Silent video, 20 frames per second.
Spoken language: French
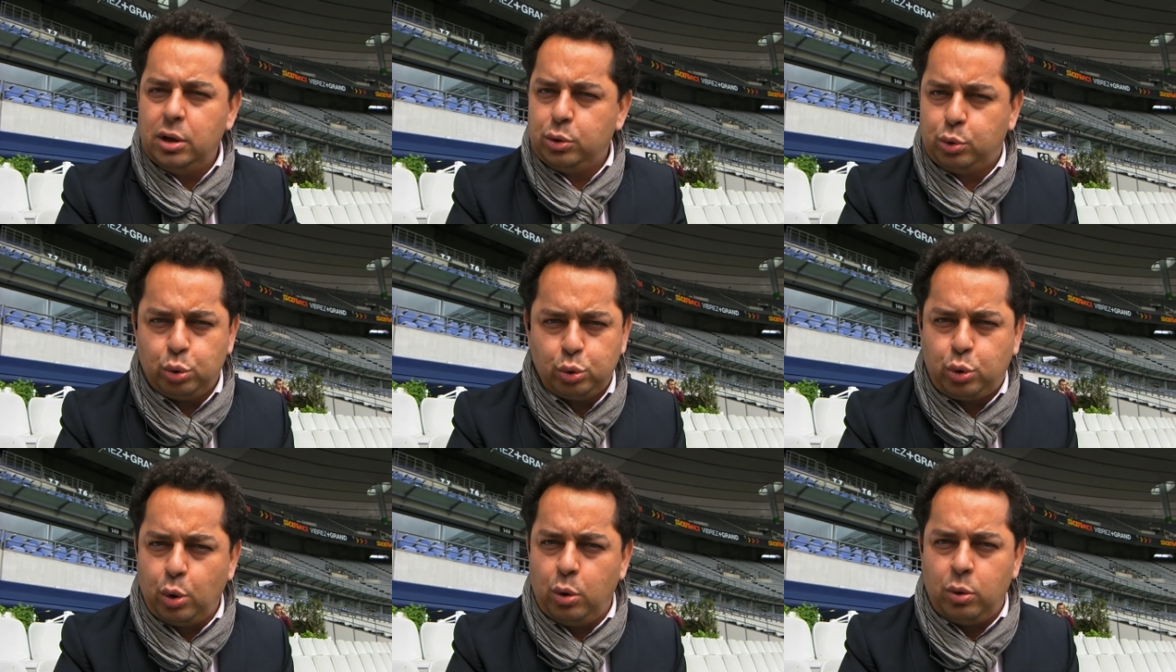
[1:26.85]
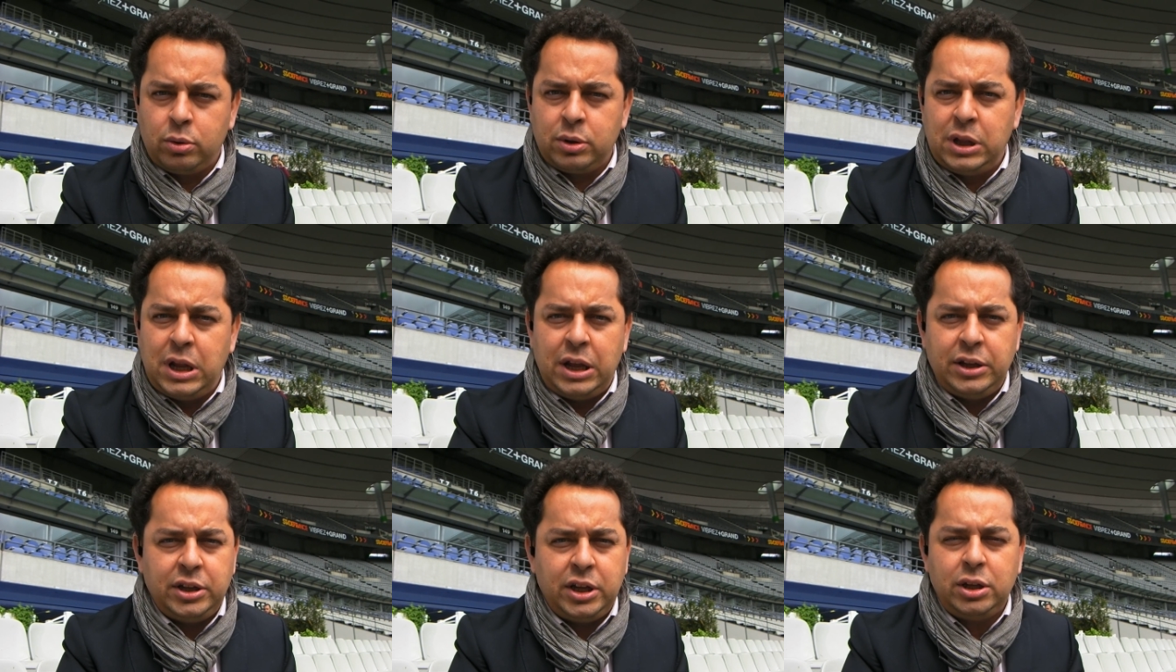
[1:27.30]
tout au long
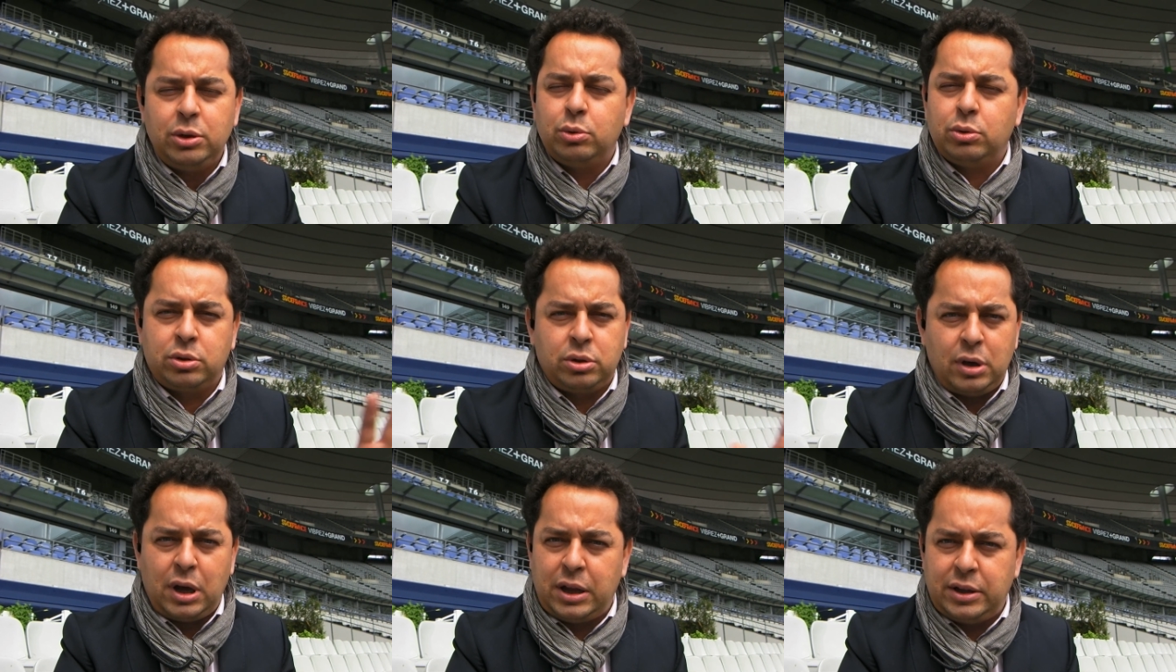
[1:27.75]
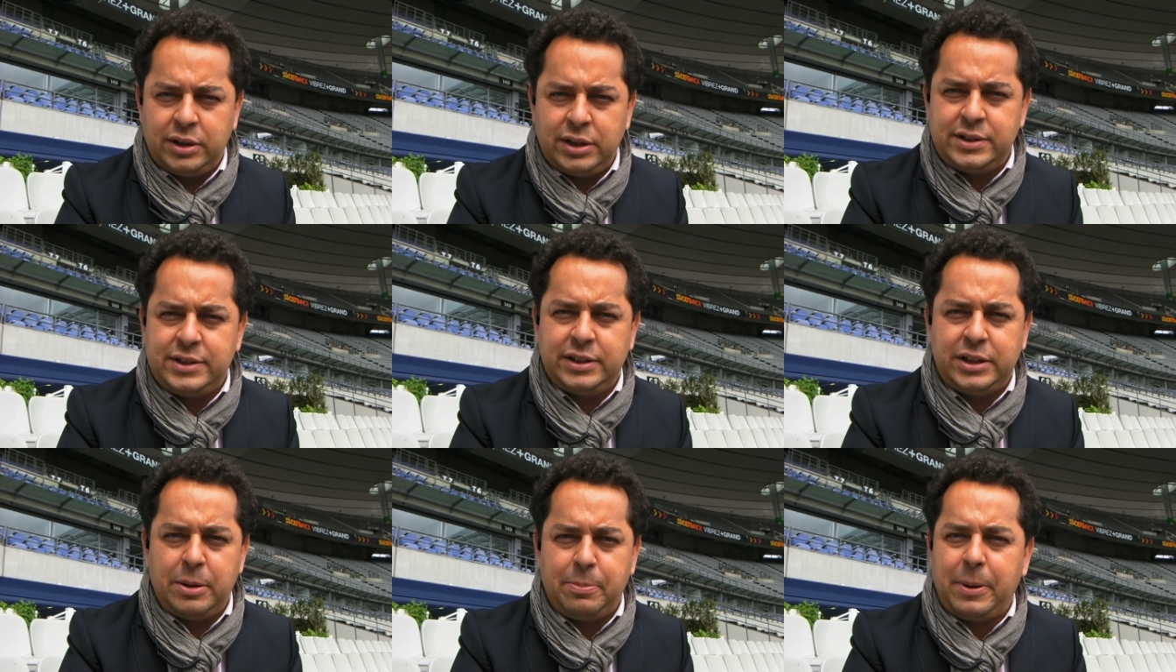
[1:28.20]
de l'année, donc euh,
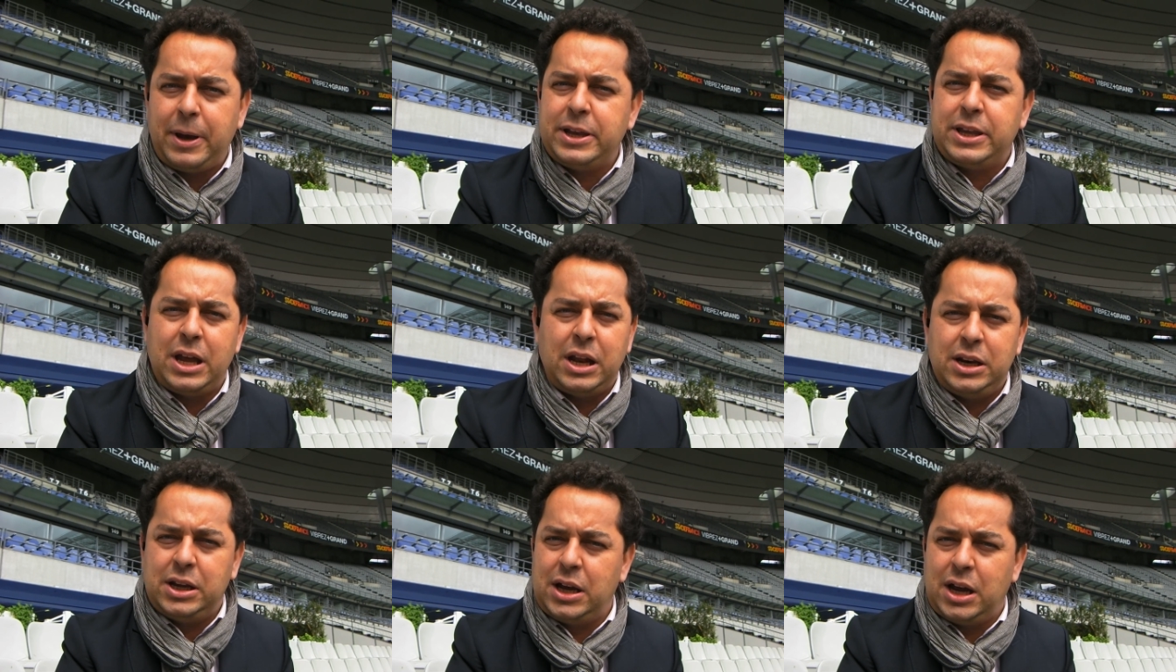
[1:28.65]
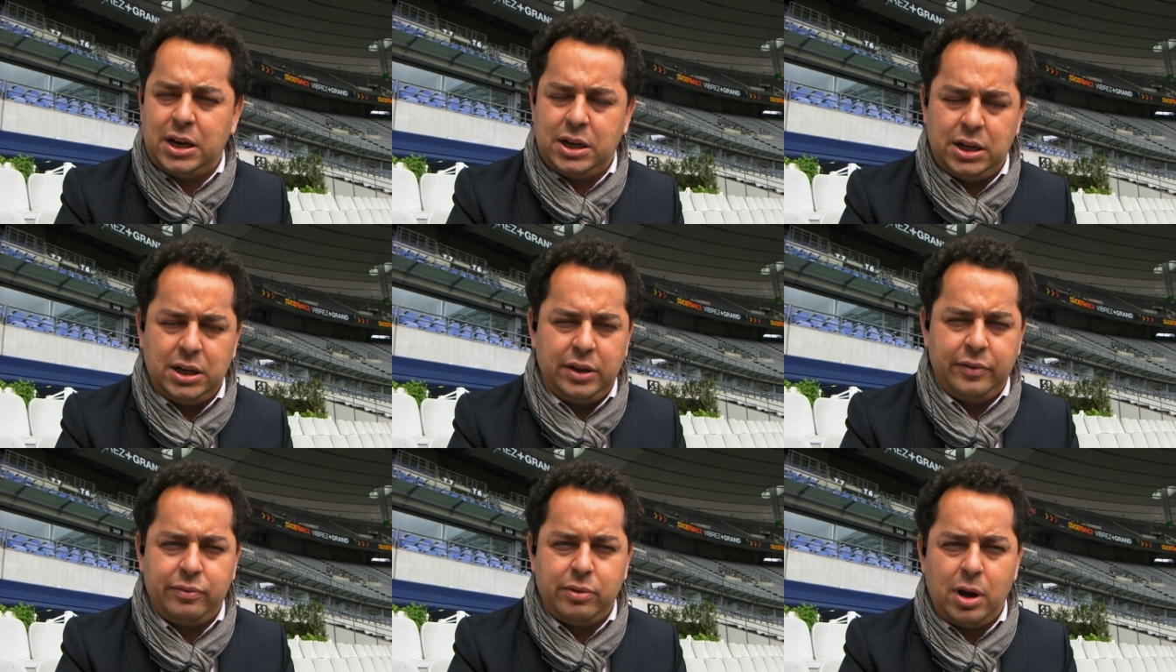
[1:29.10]
n'hésitez pas à y aller,
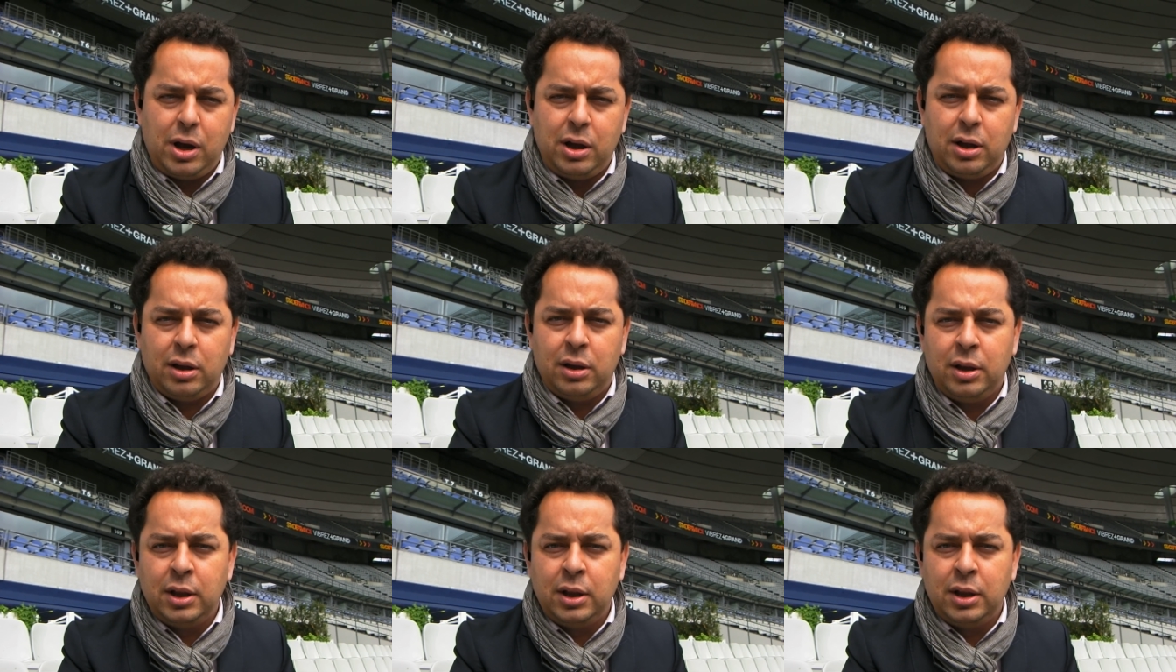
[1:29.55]
aller les voir.